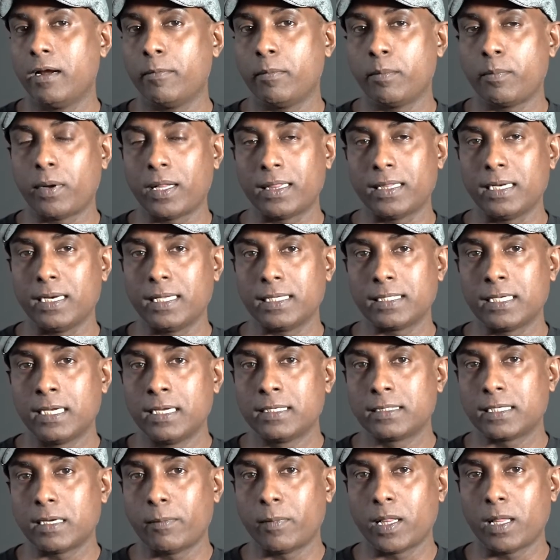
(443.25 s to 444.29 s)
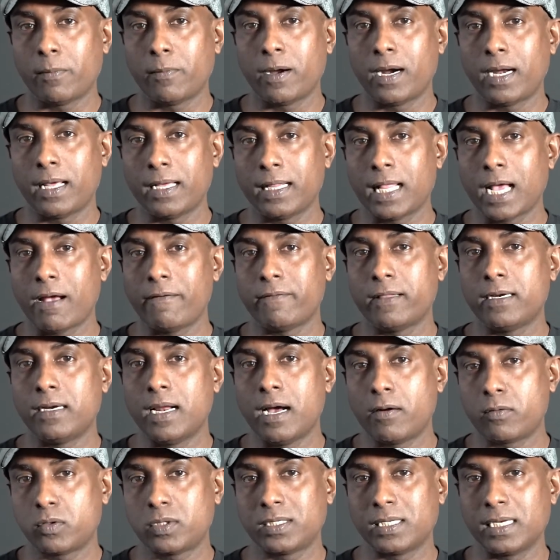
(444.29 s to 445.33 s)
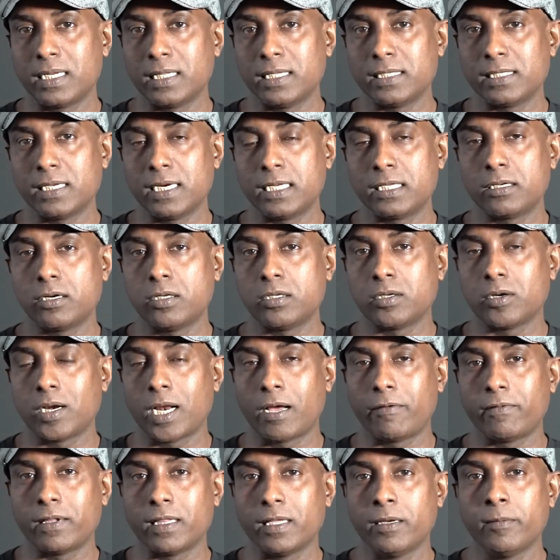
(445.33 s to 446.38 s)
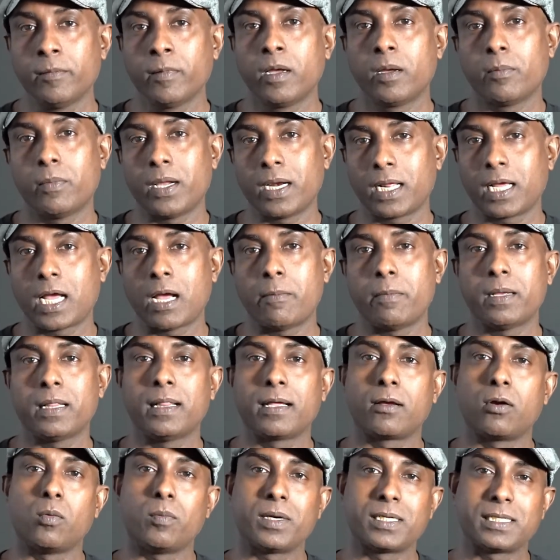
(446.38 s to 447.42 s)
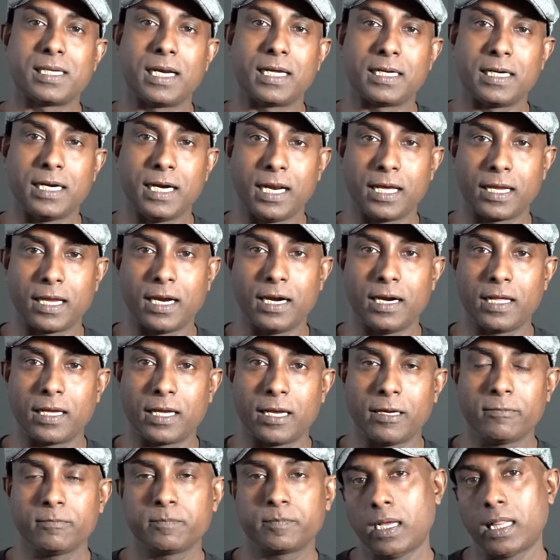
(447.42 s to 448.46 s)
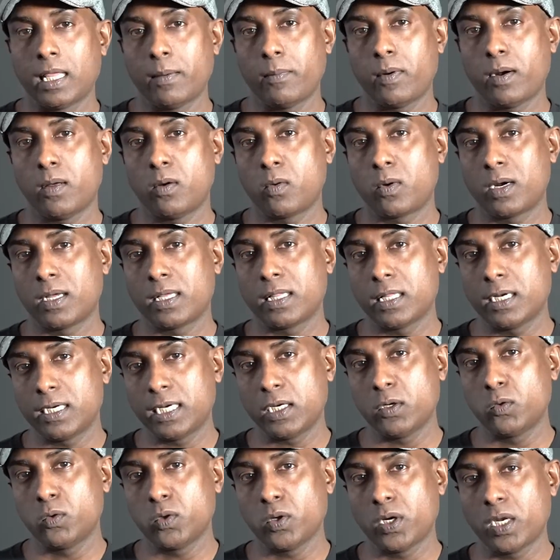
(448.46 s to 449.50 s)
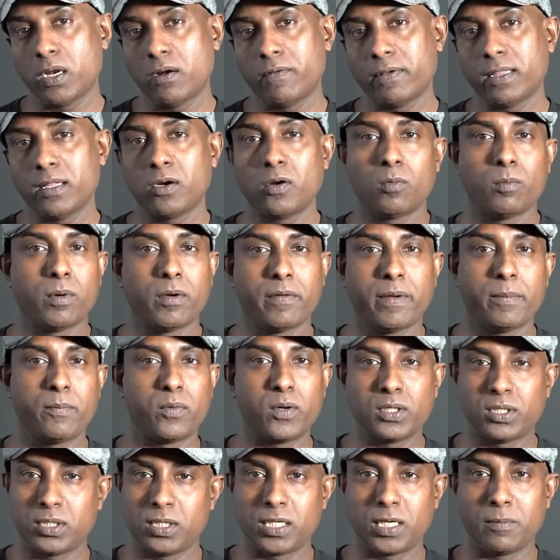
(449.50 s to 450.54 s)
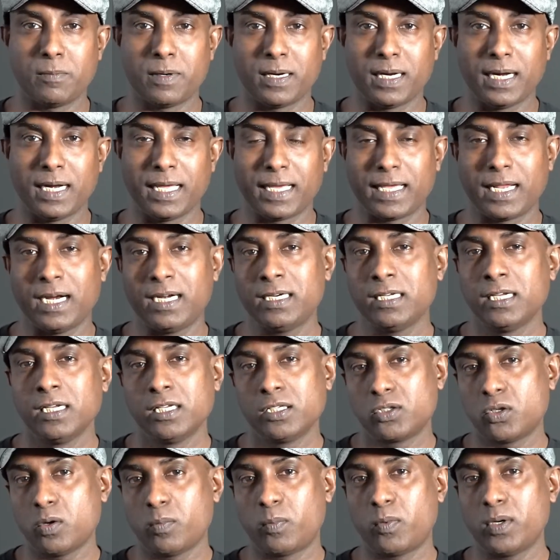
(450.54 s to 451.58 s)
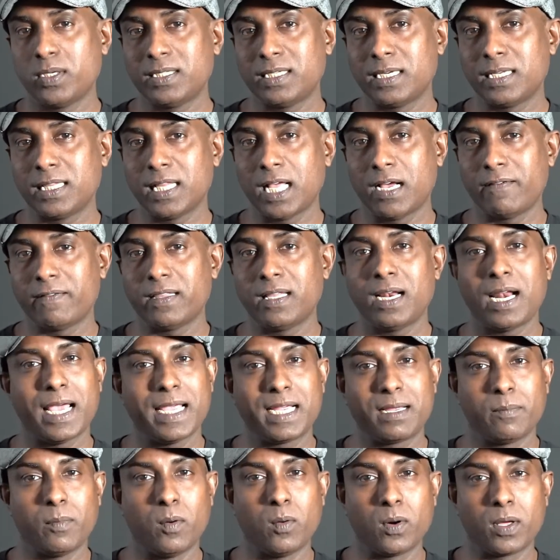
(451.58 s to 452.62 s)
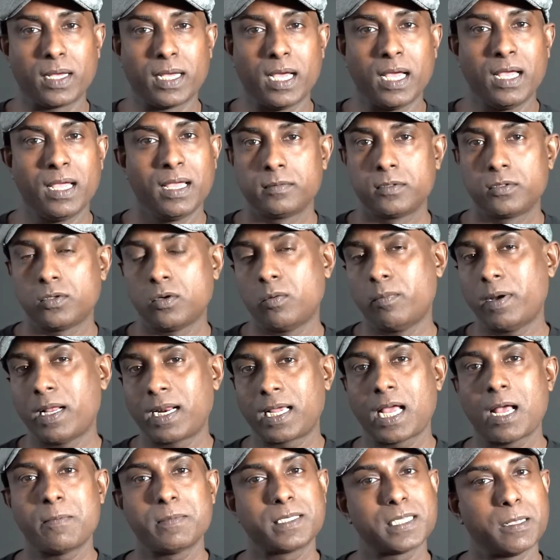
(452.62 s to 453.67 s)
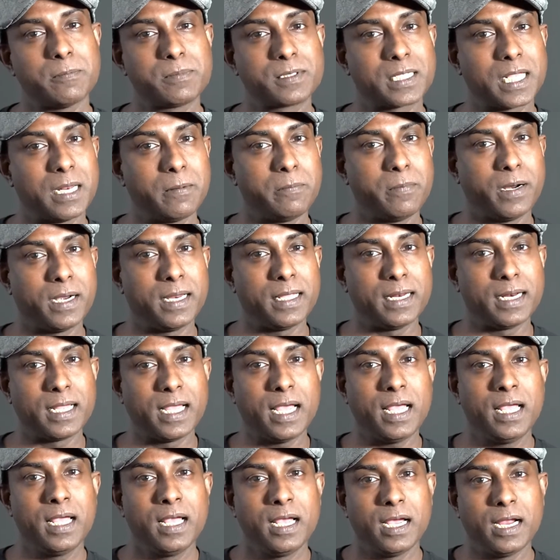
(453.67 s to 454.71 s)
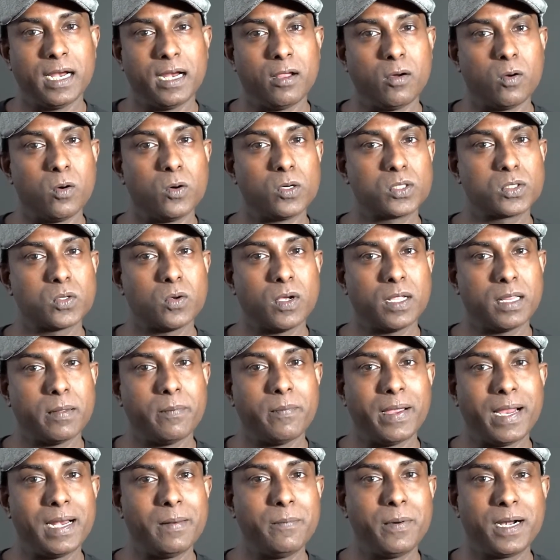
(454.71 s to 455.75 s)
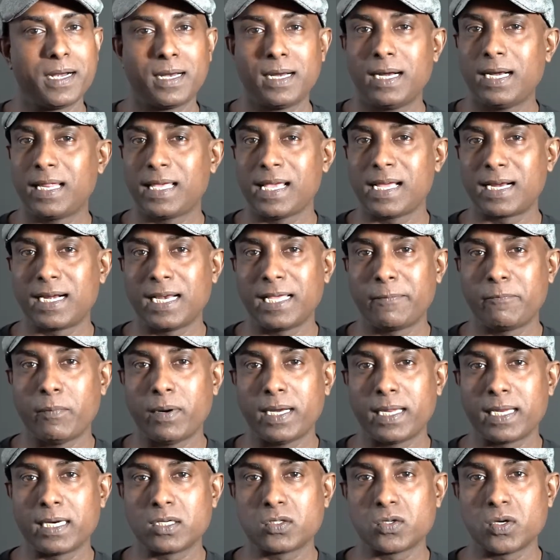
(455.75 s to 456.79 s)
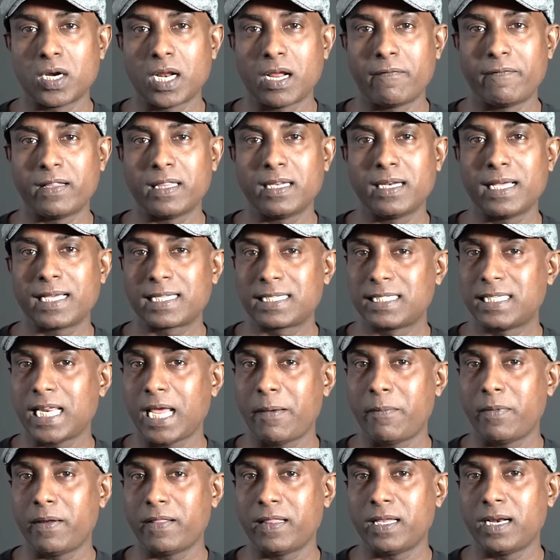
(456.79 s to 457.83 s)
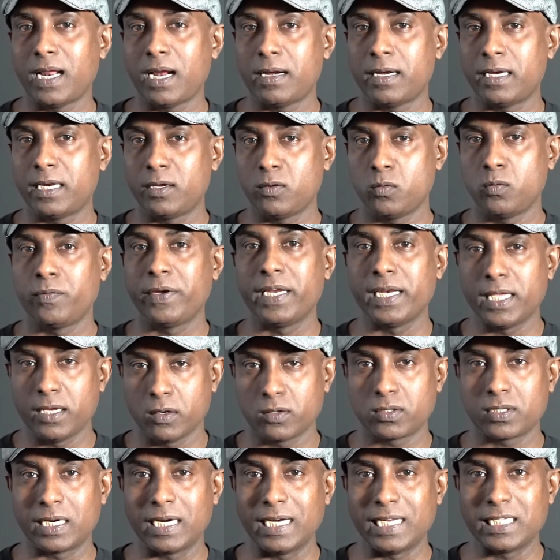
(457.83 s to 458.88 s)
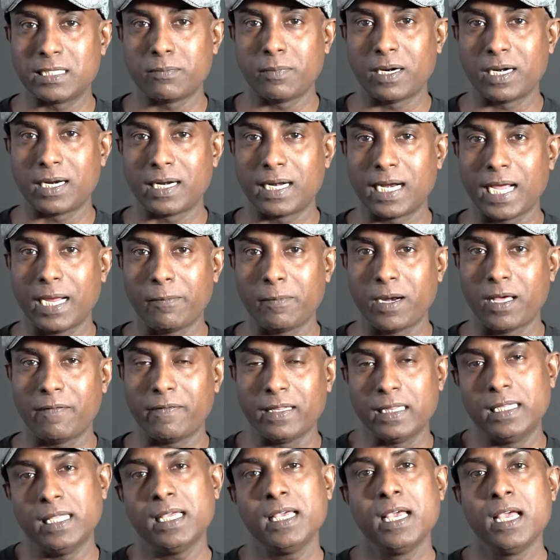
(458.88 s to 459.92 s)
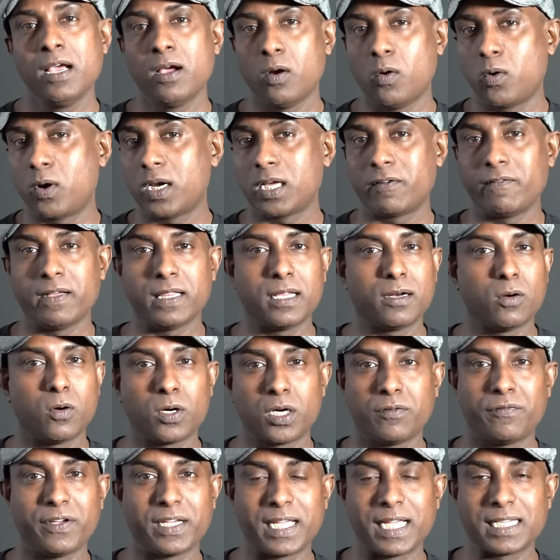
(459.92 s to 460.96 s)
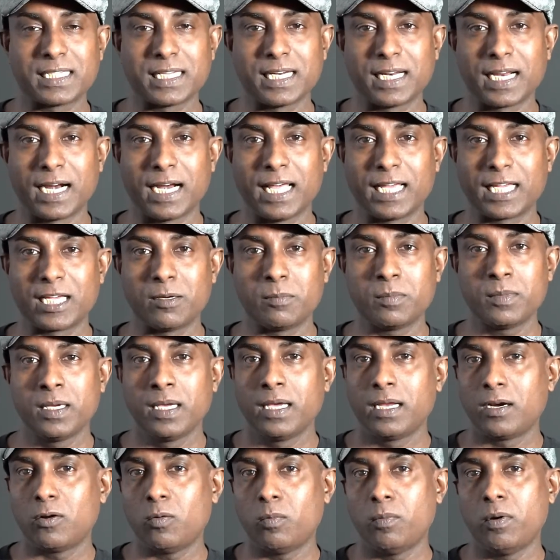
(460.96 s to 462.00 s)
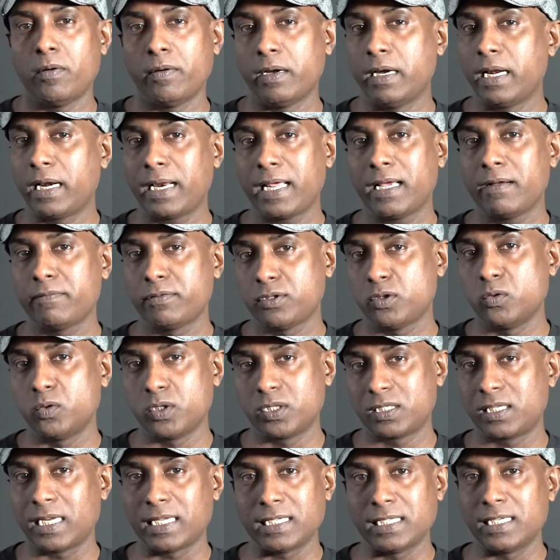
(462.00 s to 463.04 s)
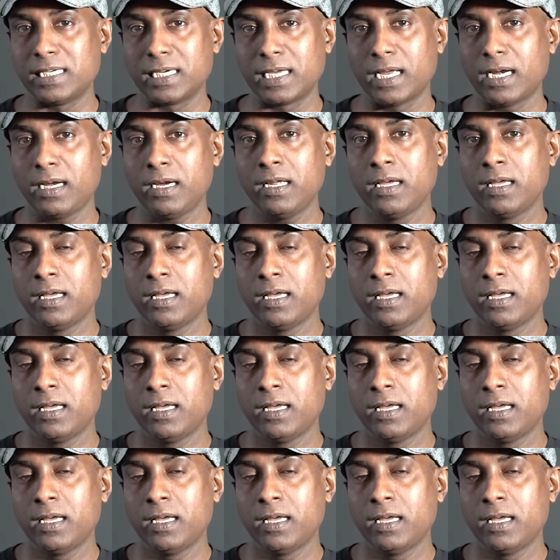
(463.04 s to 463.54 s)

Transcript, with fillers: பற்றின சம்மந்தமான ஏதாவது டவுட்ஸ் இருந்துச்சுன்னு சொல்லி சொன்னால் வந்து மறக்காமல் இந்த கமெண்ட்ஸில் கீழே கேளுங்க அதே போல் உங்களுக்கு இந்த டியூட்டோரியல் வந்து ரொம்பவே பிடிச்சிருக்குன்னு நினைக்கிறேன் ஸோ பிடிச்சிருந்தா வந்து லைக் போடுங்க ஸோ மறக்காமல் சப்ஸ்கிரைப் பண்ணிடுங்க அண்ட் ஆல்சோ அந்த பெல் பட்டனை நீங்கள் கிளிக் பண்ணிங்கன்னு சொன்னால் வந்து நெக்ஸ்ட் டைம் வந்து நான் நியூ வீடியோஸ் ரிலீஸ் பண்ணுற டைமில் வந்து உங்களுக்கு வந்து நோட்டிஃபிகேஷன் கிடைக்கும் ரொம்ப நிறைய ஷூட்ஸ் செஞ்சுருக்கேன்